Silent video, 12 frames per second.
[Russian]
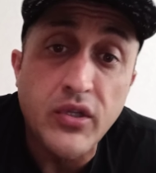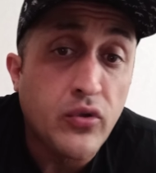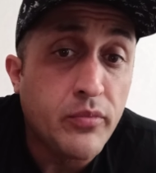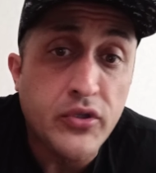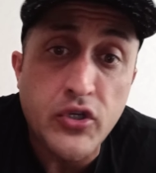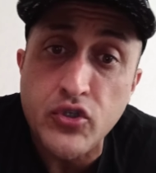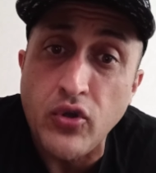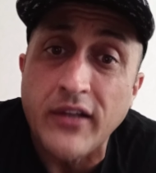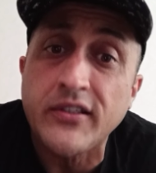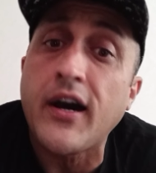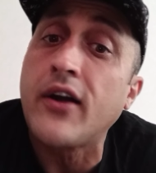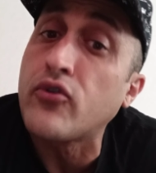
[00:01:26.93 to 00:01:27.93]
Не думайте, что
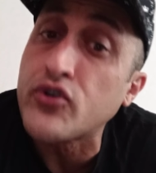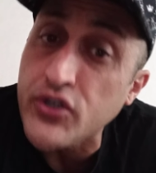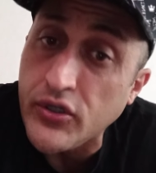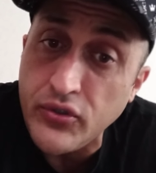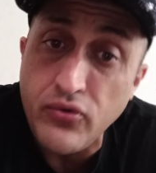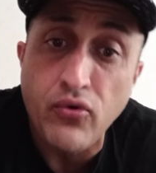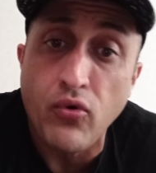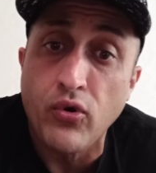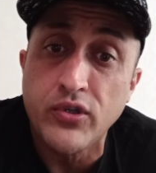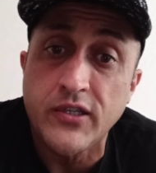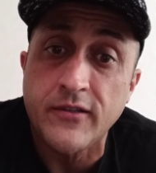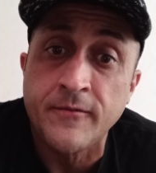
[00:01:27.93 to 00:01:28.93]
от хороших не
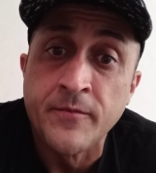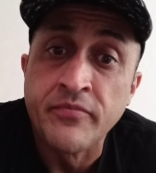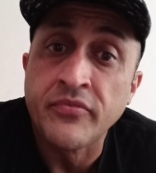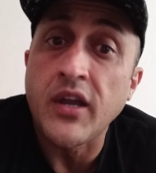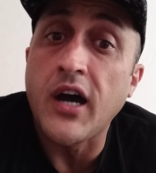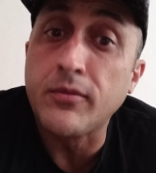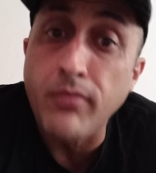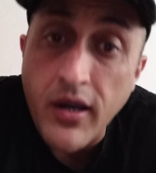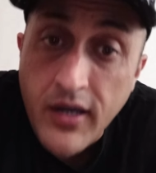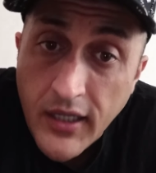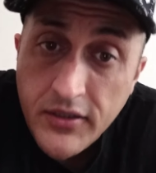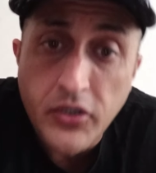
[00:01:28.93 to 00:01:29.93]
уходят, от
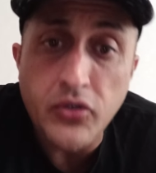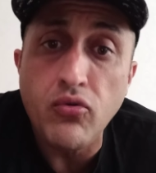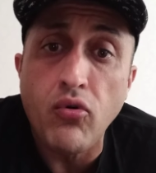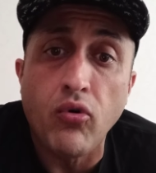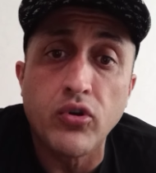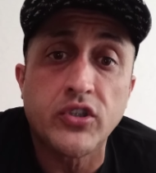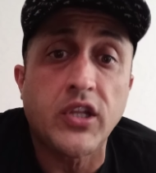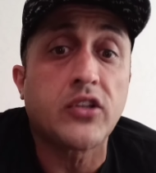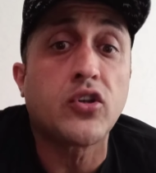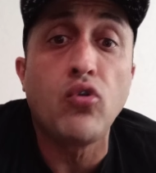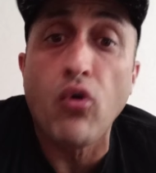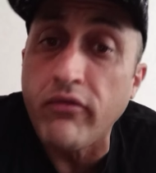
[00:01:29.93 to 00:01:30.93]
богатых не уходят,
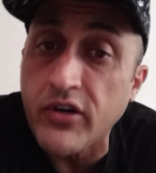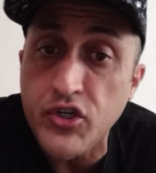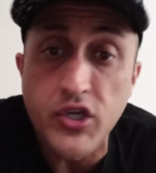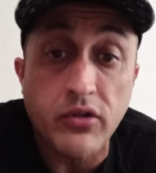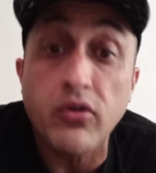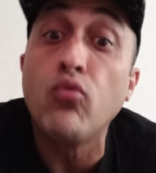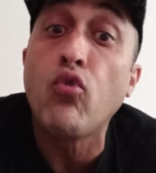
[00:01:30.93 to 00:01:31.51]
от клевых, щедрых.